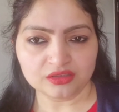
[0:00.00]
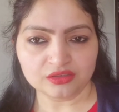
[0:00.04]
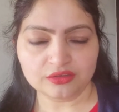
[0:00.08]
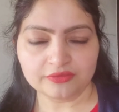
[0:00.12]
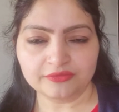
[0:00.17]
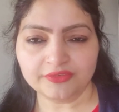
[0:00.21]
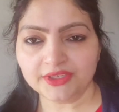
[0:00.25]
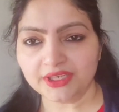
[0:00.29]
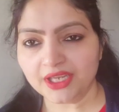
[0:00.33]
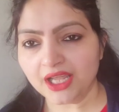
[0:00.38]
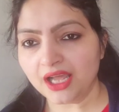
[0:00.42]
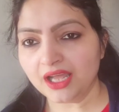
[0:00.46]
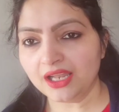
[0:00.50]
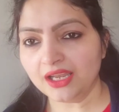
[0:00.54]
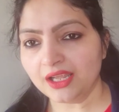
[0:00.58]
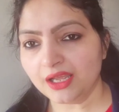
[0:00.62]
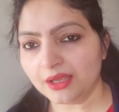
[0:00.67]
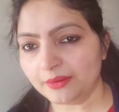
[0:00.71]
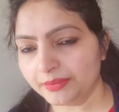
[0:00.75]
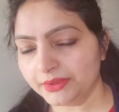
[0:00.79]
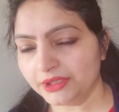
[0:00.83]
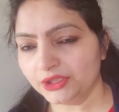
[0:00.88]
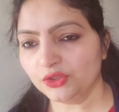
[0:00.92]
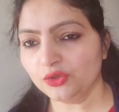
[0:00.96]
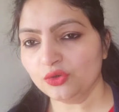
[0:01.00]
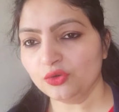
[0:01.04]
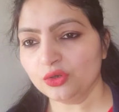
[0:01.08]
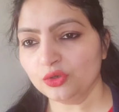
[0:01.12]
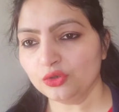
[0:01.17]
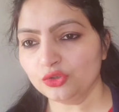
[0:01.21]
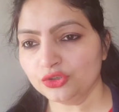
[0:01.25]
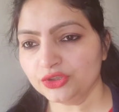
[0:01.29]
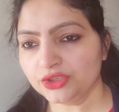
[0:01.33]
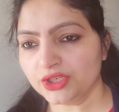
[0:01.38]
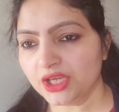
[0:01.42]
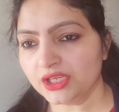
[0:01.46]
तो फिलहाल अभी तो
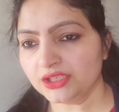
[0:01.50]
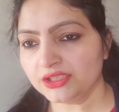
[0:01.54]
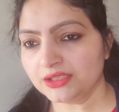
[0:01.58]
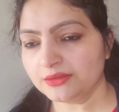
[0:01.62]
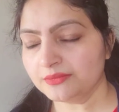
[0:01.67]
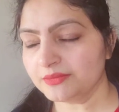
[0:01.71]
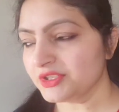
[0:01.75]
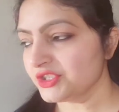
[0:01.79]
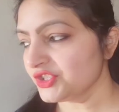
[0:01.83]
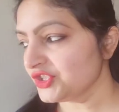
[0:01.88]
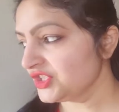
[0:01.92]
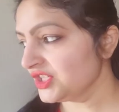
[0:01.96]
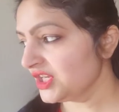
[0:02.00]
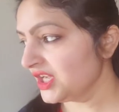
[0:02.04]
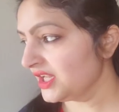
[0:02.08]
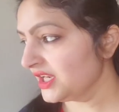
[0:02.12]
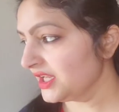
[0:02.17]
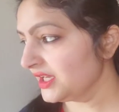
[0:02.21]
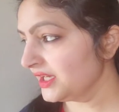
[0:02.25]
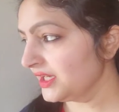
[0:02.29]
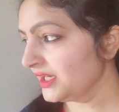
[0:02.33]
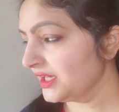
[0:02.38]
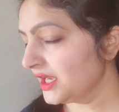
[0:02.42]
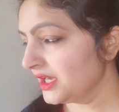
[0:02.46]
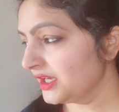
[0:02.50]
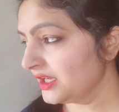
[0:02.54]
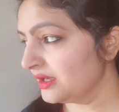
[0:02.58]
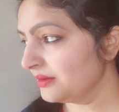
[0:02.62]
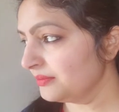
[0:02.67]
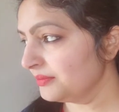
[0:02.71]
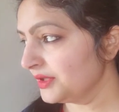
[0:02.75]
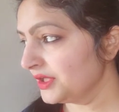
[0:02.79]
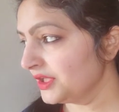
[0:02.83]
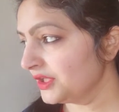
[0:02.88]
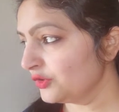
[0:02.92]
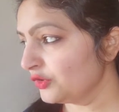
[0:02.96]
कुछ का समझ नहीं आ रहा कि क्या
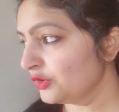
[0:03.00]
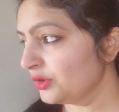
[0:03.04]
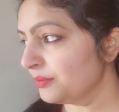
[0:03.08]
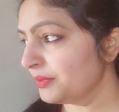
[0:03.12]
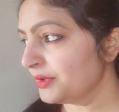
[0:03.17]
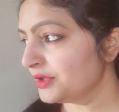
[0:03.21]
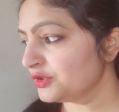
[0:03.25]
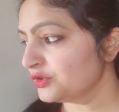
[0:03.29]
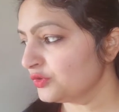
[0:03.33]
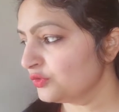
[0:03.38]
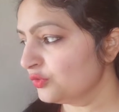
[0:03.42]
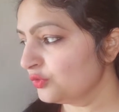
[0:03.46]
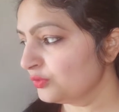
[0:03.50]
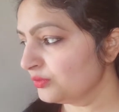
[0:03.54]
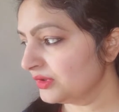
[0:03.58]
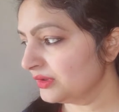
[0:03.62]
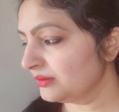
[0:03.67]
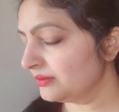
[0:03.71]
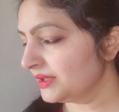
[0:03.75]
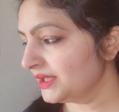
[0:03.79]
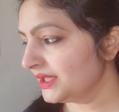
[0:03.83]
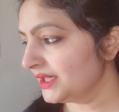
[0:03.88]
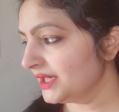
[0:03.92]
काम करें क्योंकि परसों घूमने में